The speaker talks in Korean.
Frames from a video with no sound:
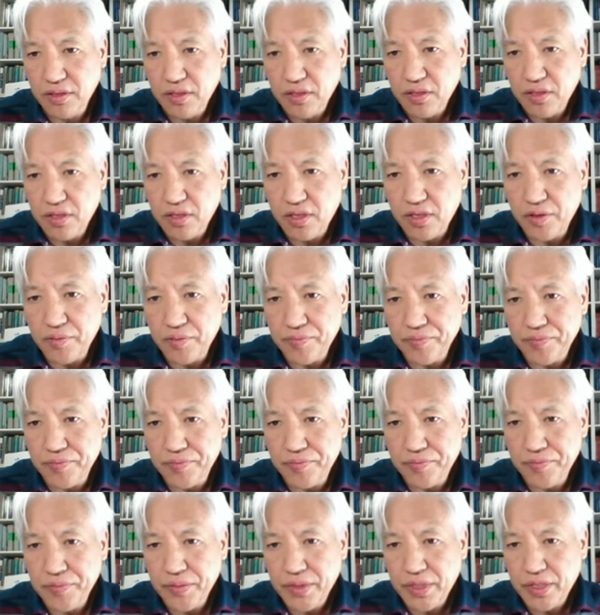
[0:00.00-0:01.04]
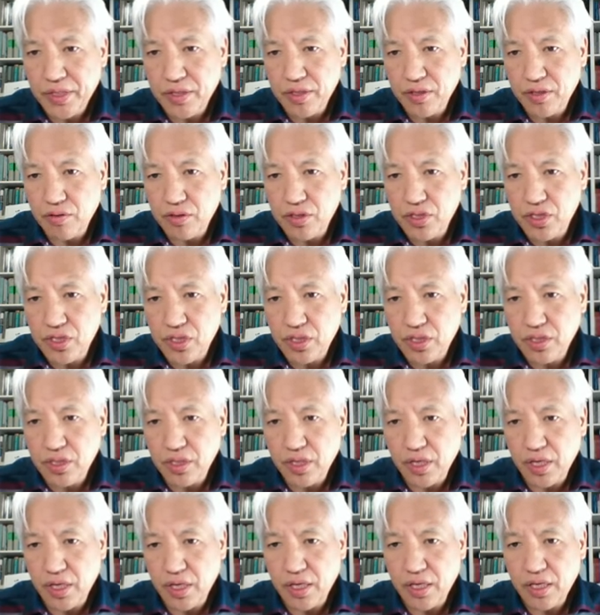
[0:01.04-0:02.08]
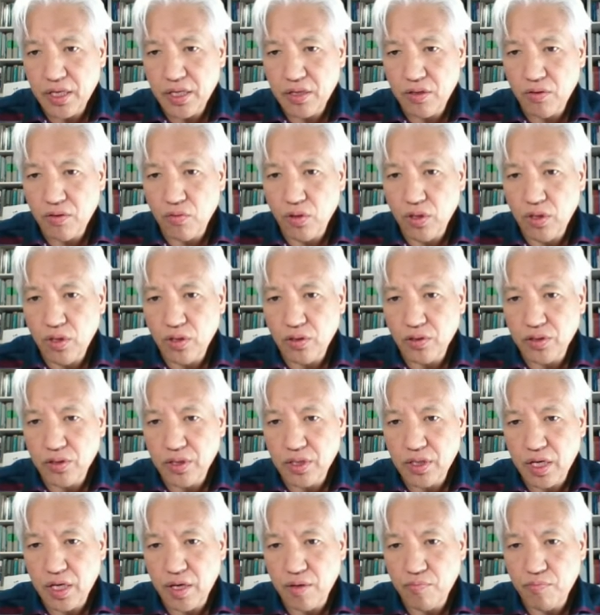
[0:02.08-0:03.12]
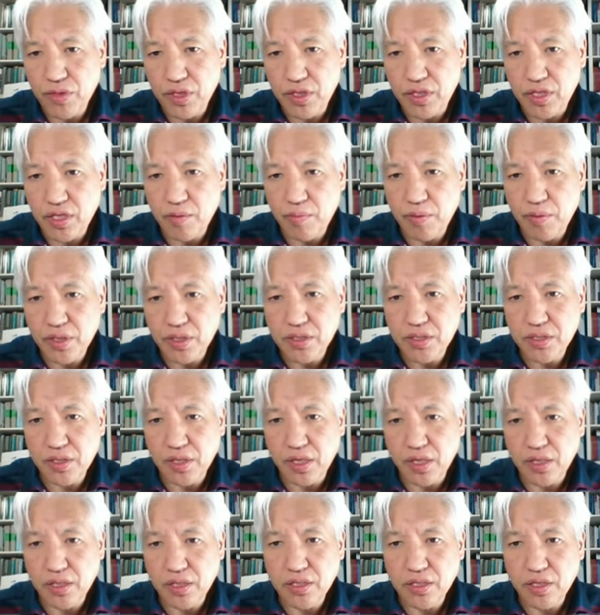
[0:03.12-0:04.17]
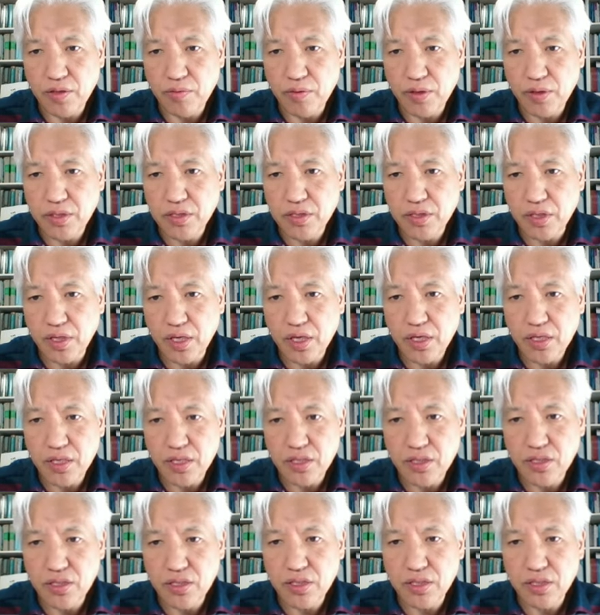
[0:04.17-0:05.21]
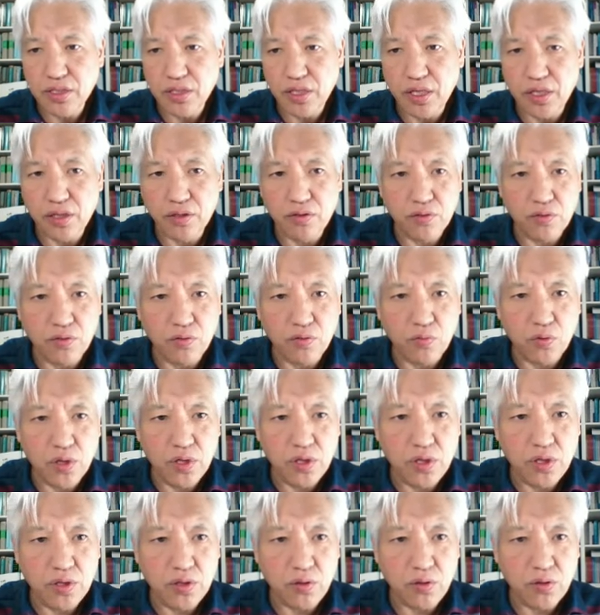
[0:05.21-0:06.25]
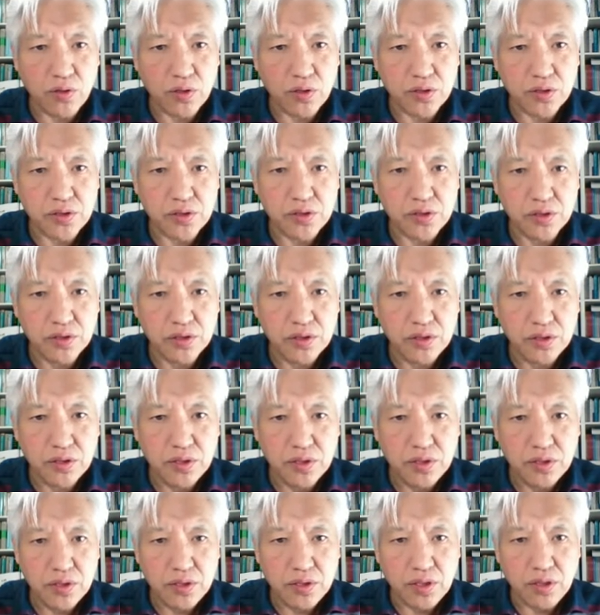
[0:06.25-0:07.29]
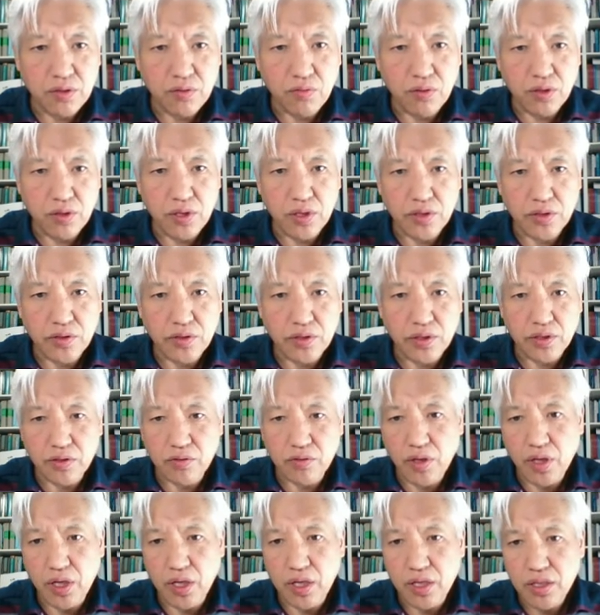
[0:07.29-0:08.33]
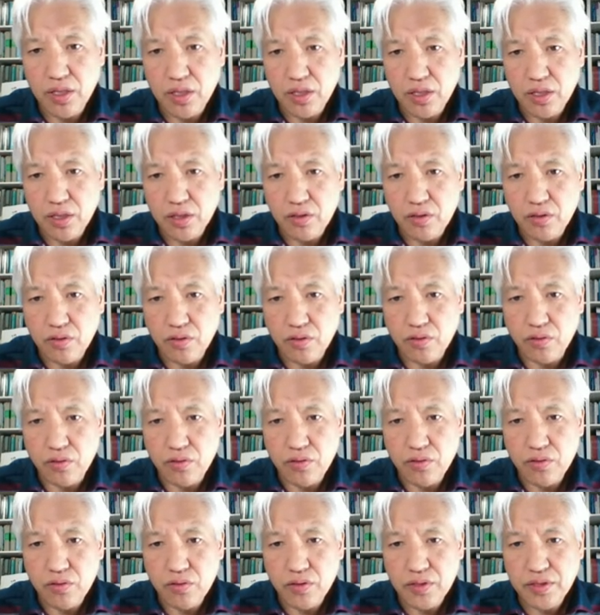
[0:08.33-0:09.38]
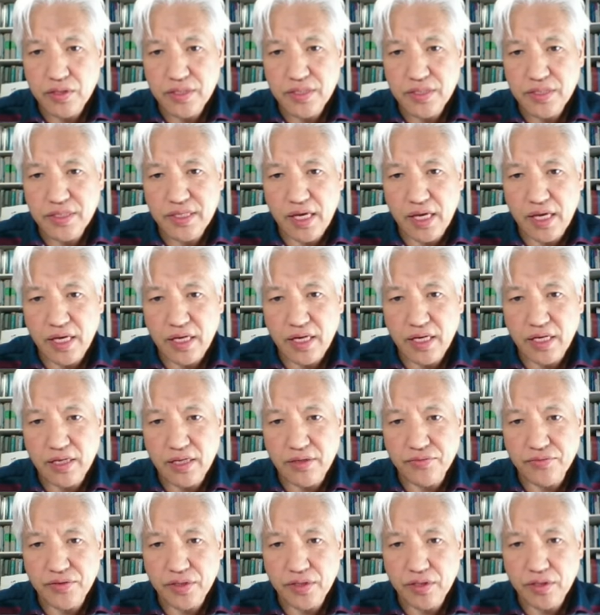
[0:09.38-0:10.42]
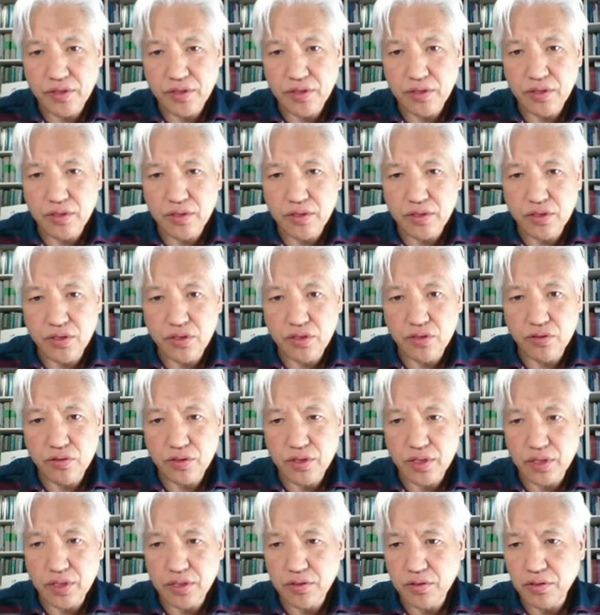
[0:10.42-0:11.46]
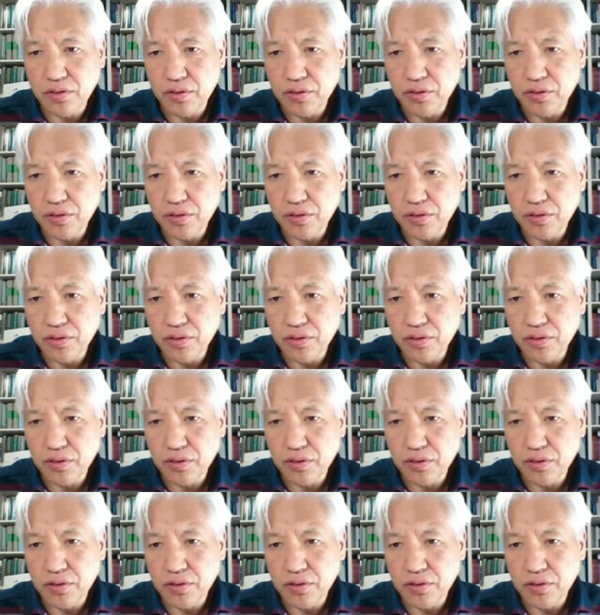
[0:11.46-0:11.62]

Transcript: 임 그리고 지큰의 원로들 안미 내 네 백성의 그의 백성의 지큰의 또는 원로 그죠? 어, 원로들과 그리고 사라이브 그 지도자죠.